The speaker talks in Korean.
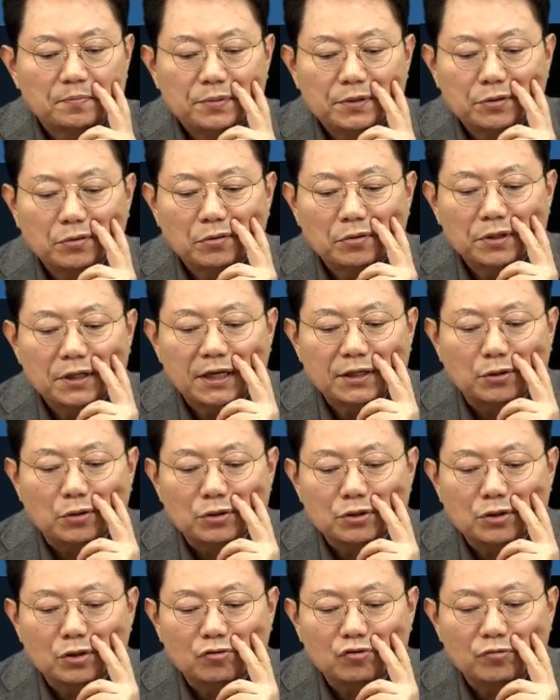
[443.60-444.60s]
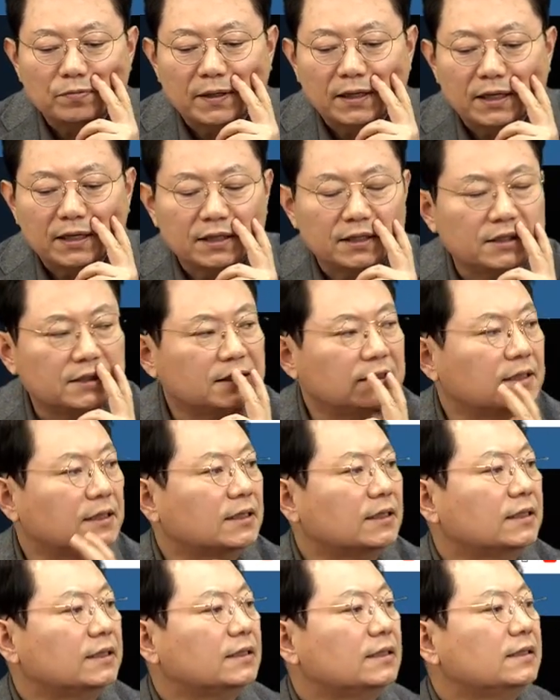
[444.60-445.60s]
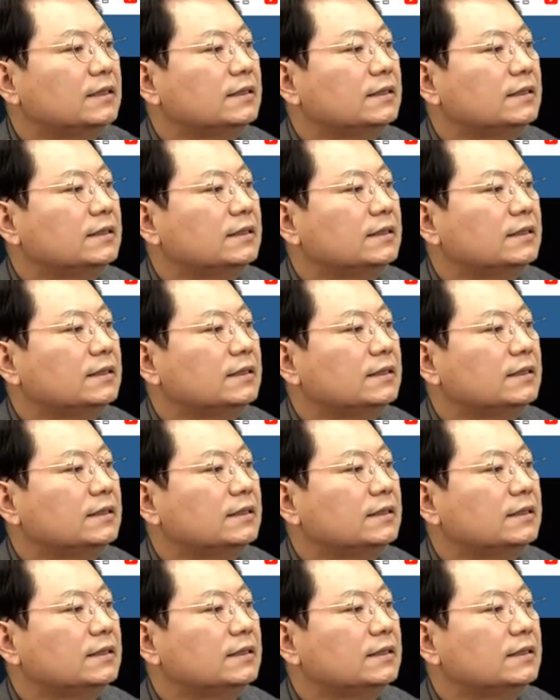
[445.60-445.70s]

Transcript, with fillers: 피고인의 정치선 위반 행위는